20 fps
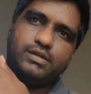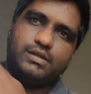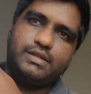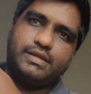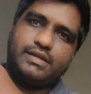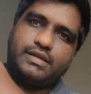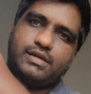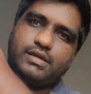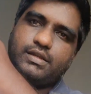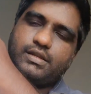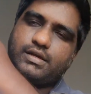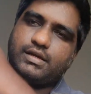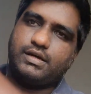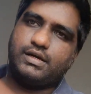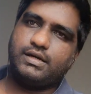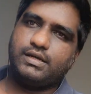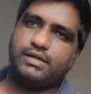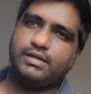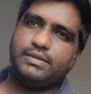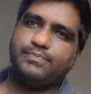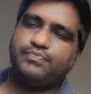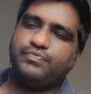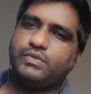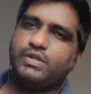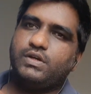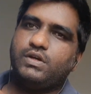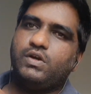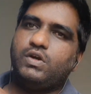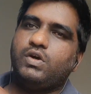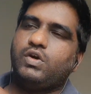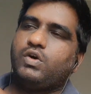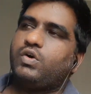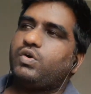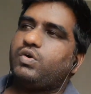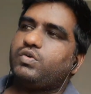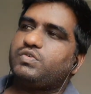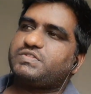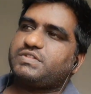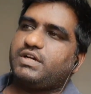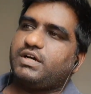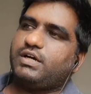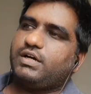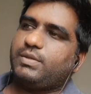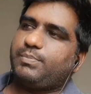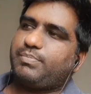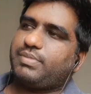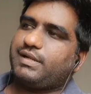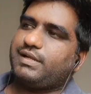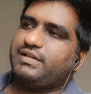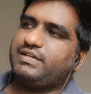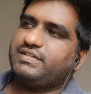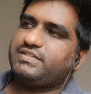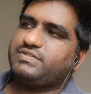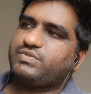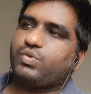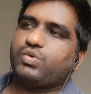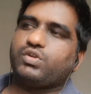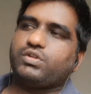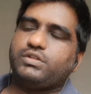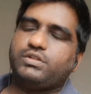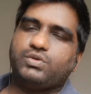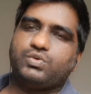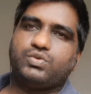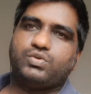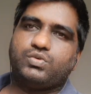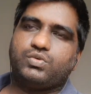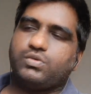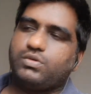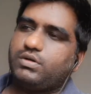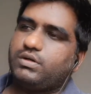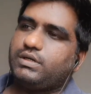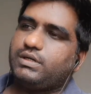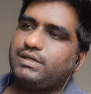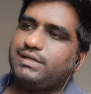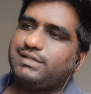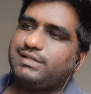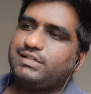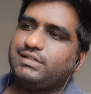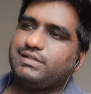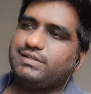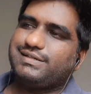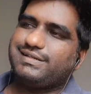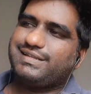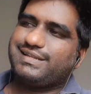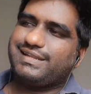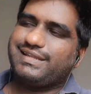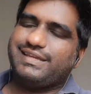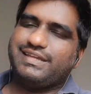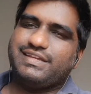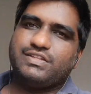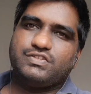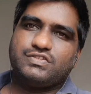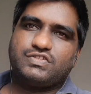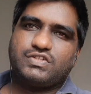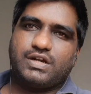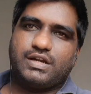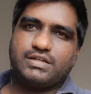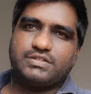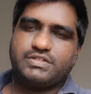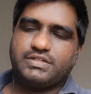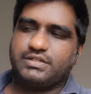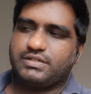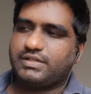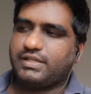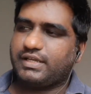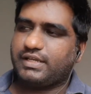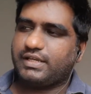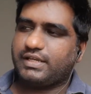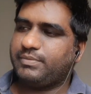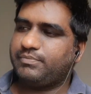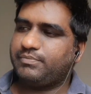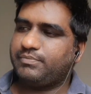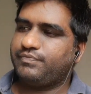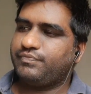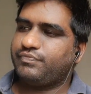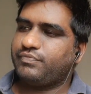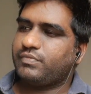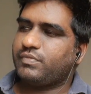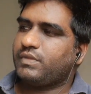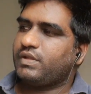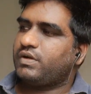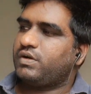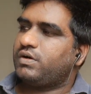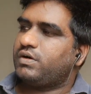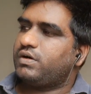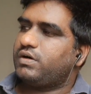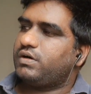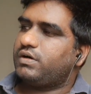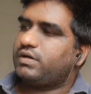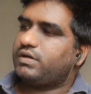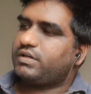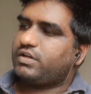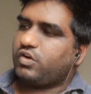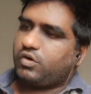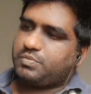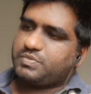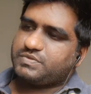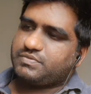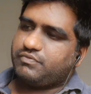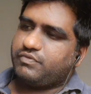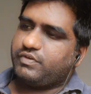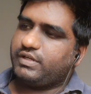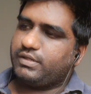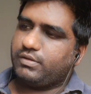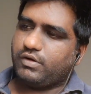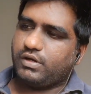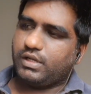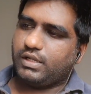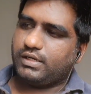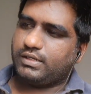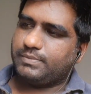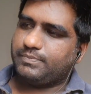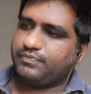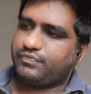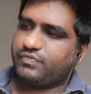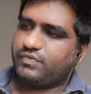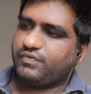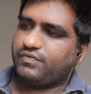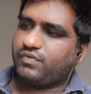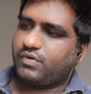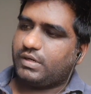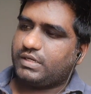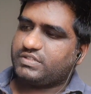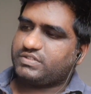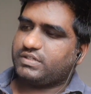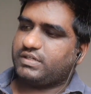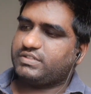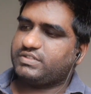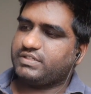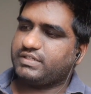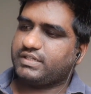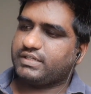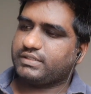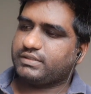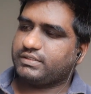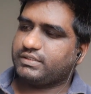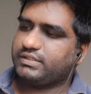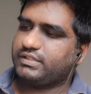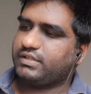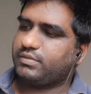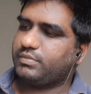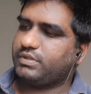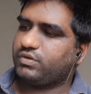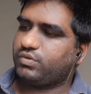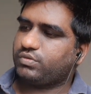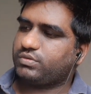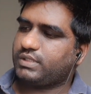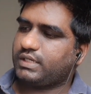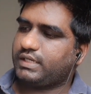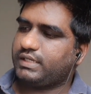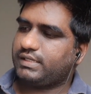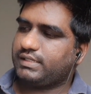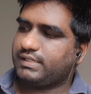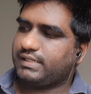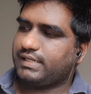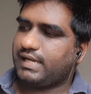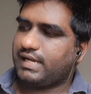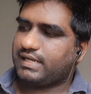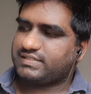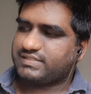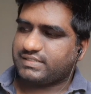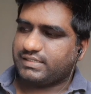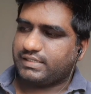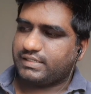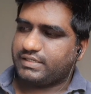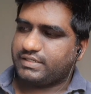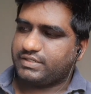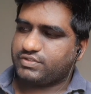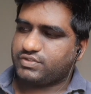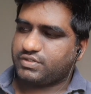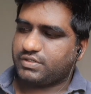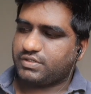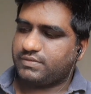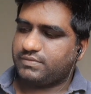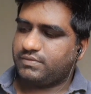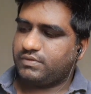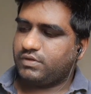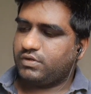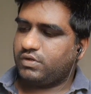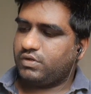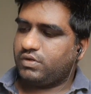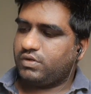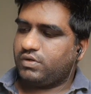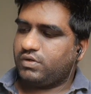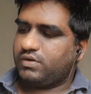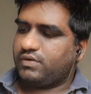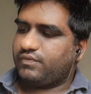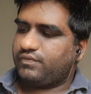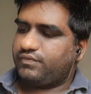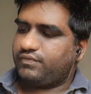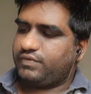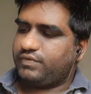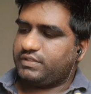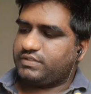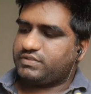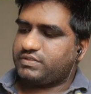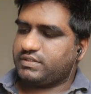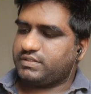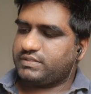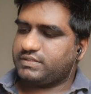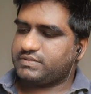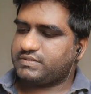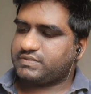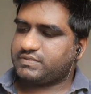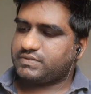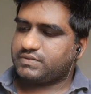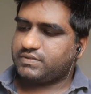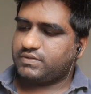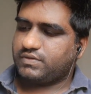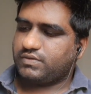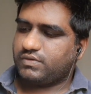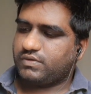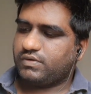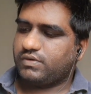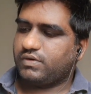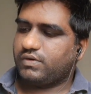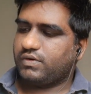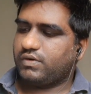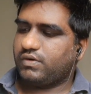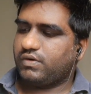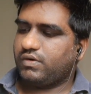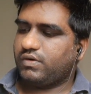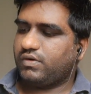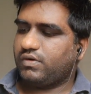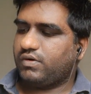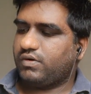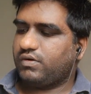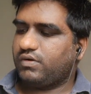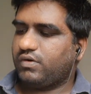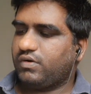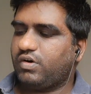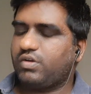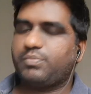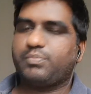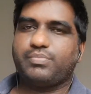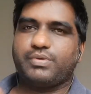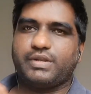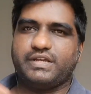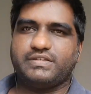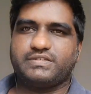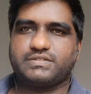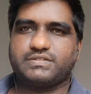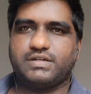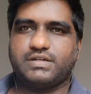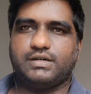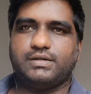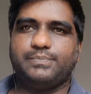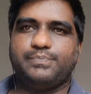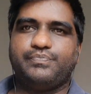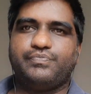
लिख कर रखा है उसका प्राइस होना दो रेंज चार्जिंग टाइम टॉप स्पीड वाला फास्ट चार्जिंग कितने देर में होता है एक्सेलरेशन फीचर्स और प्राइस का